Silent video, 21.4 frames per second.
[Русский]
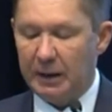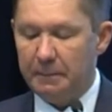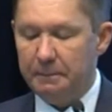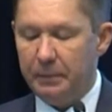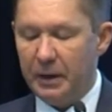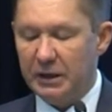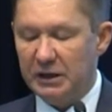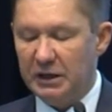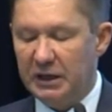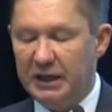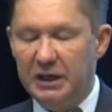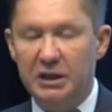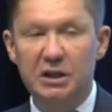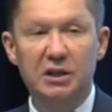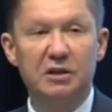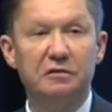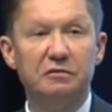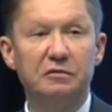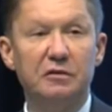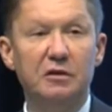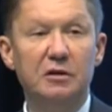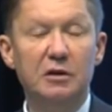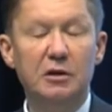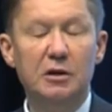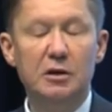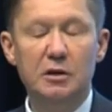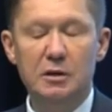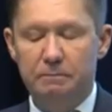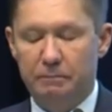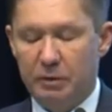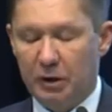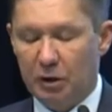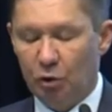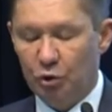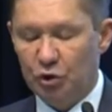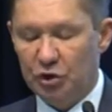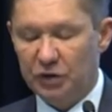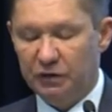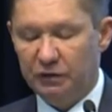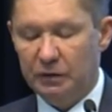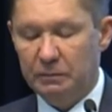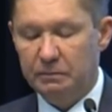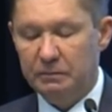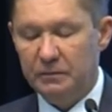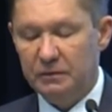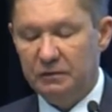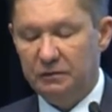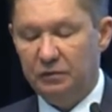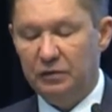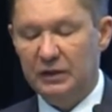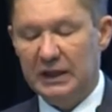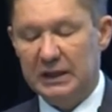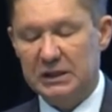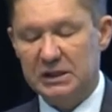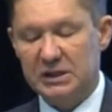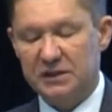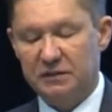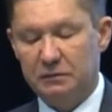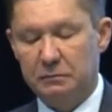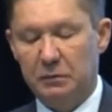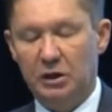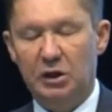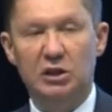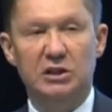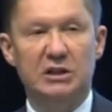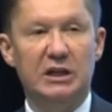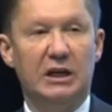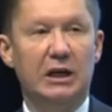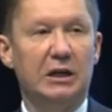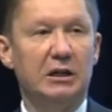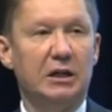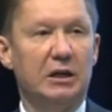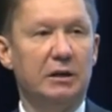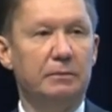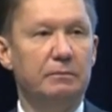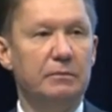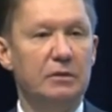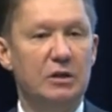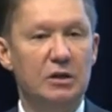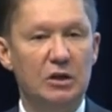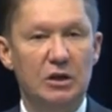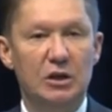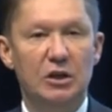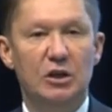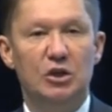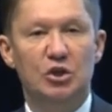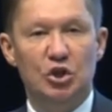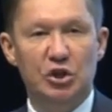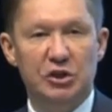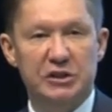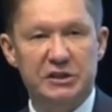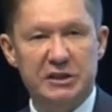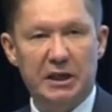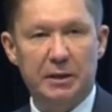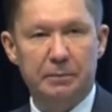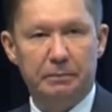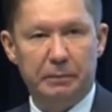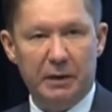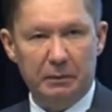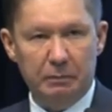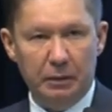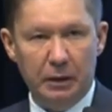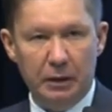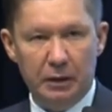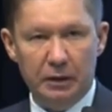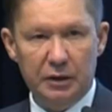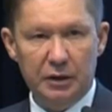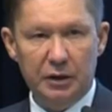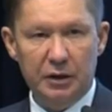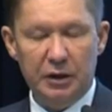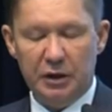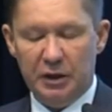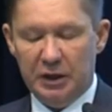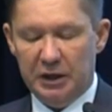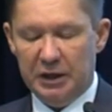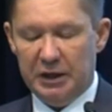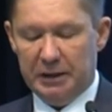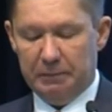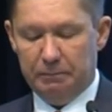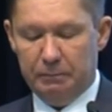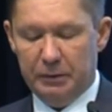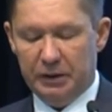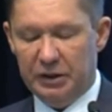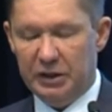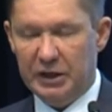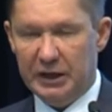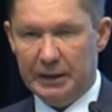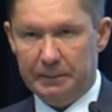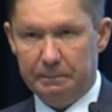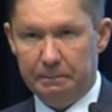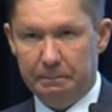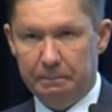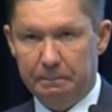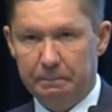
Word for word: компаний-лидеров по ключевым финансовым индикаторам «чистая прибыль» и «Ибидда».